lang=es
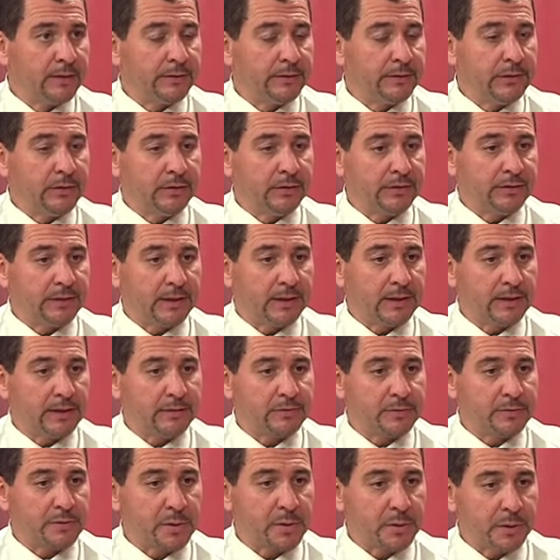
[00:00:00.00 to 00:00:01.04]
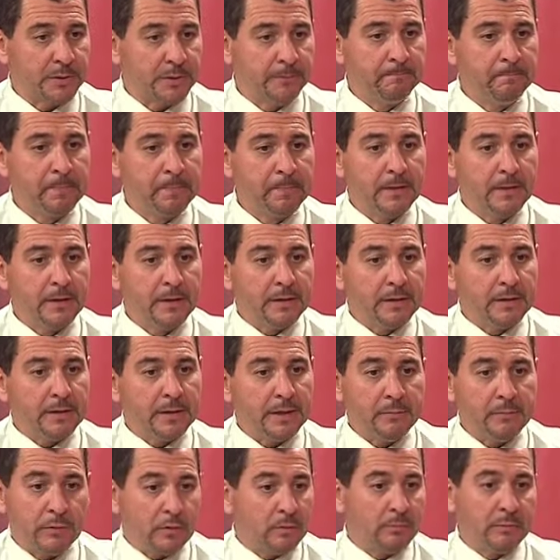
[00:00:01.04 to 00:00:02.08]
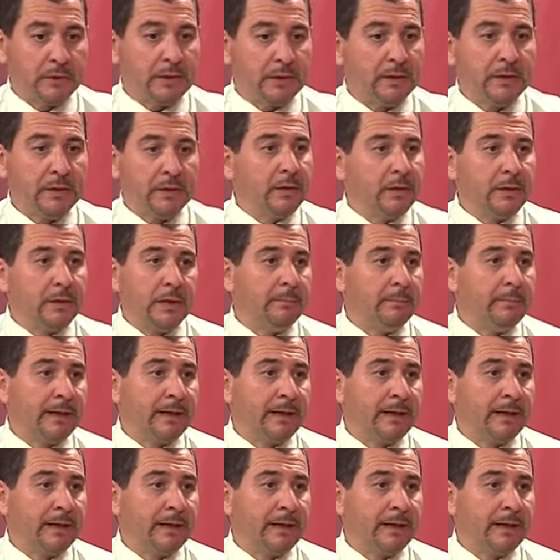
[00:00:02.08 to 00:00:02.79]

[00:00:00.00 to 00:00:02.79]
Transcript: de nuestra asociación y bueno, pues eh,